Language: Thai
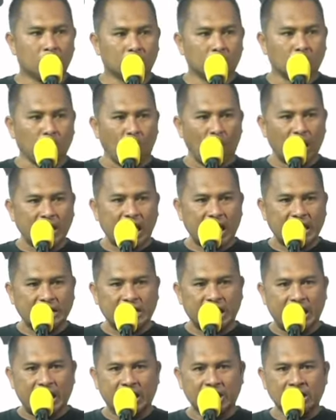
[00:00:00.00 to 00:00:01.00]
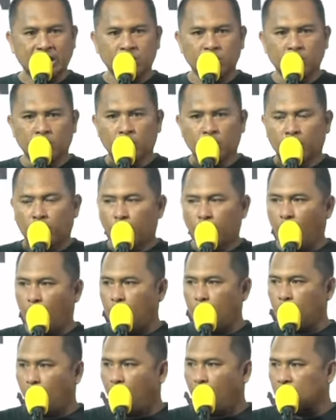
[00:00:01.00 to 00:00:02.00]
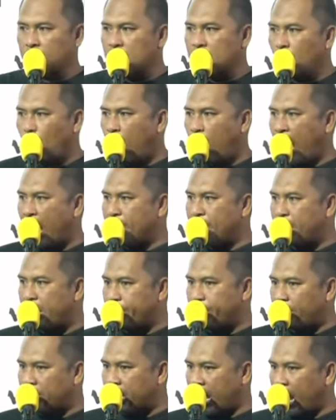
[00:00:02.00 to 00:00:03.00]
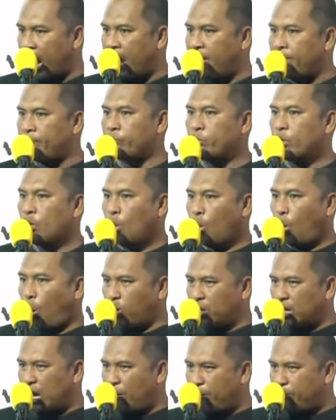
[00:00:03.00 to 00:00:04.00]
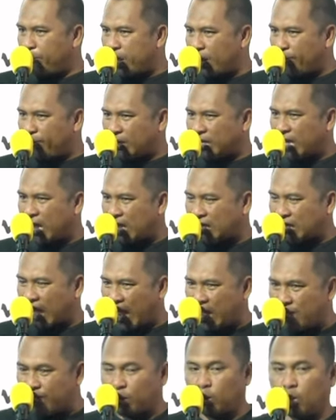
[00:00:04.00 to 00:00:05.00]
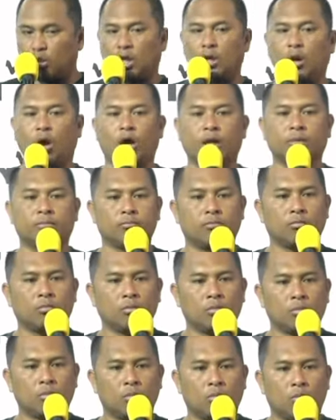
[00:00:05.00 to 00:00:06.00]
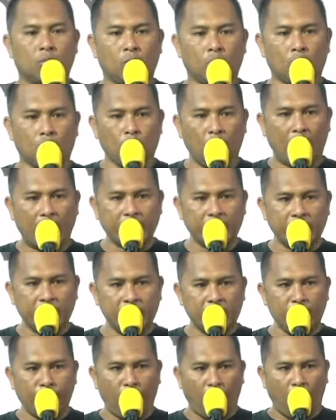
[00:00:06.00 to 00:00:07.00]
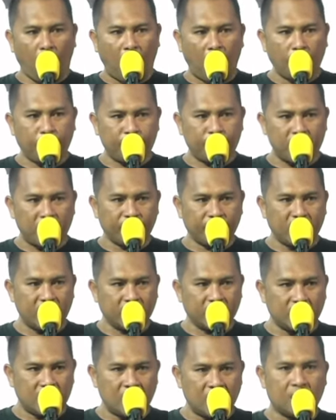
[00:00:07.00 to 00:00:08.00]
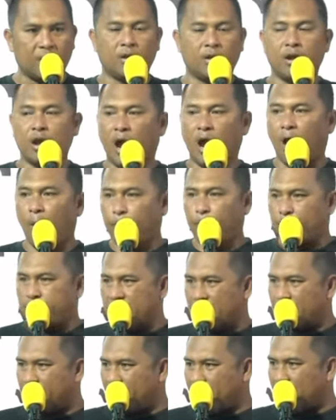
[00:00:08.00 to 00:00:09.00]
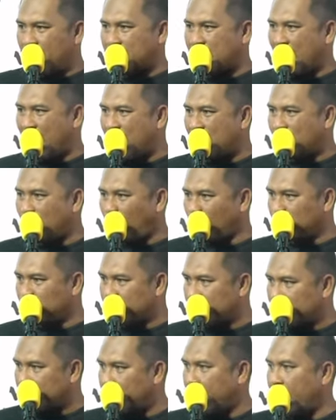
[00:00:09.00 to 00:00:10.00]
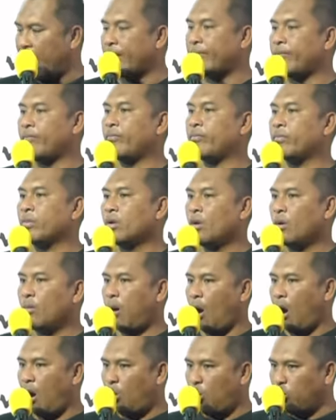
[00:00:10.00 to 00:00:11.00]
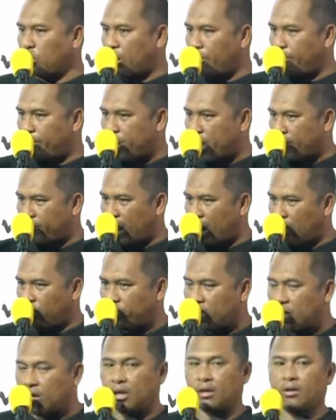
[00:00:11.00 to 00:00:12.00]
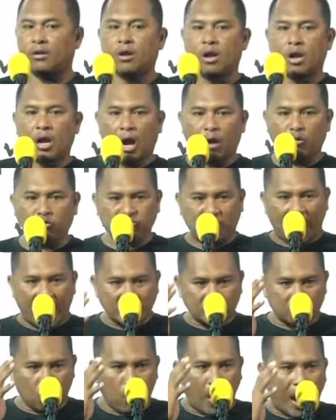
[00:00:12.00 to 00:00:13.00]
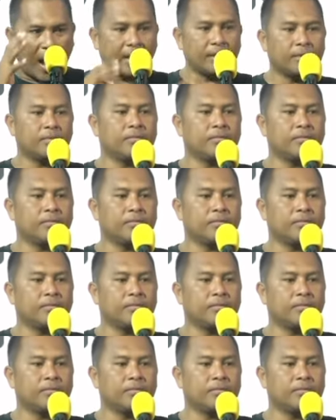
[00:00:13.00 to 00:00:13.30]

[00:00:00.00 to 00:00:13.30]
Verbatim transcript: ตัวทักษิณบ่งบอกถึงความไม่เป็นธรรม คุณเอาเปรียบประเทศไทยมาโดยตลอด วันนี้พอเอาเปรียบเยอะๆ เอาเปรียบแม้กระทั่งคนเสื้อแดงพอคุณเอาเปรียบเขาเยอะ เขาตาสว่าง